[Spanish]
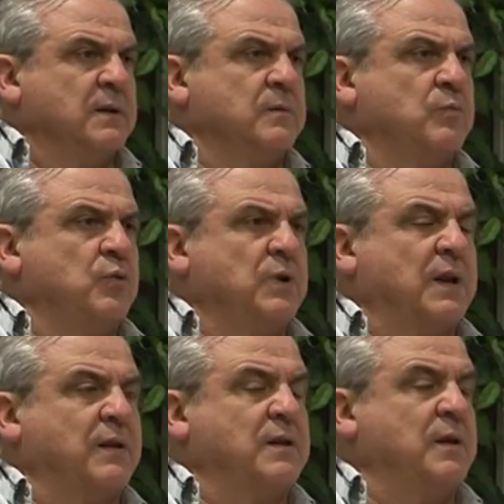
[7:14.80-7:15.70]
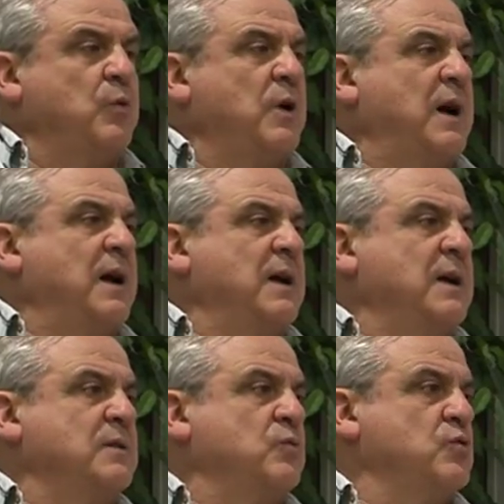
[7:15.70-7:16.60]
muy receptivo
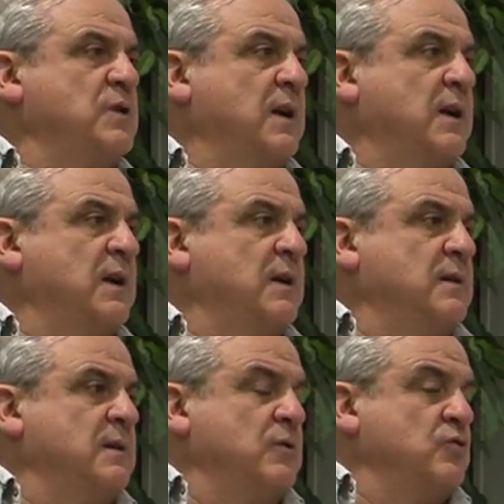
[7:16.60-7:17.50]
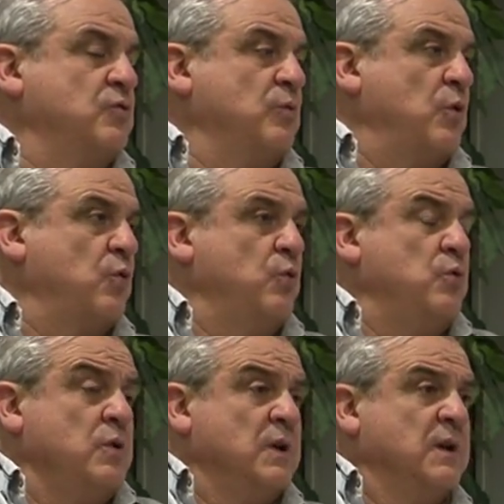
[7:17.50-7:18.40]
a escucharnos como club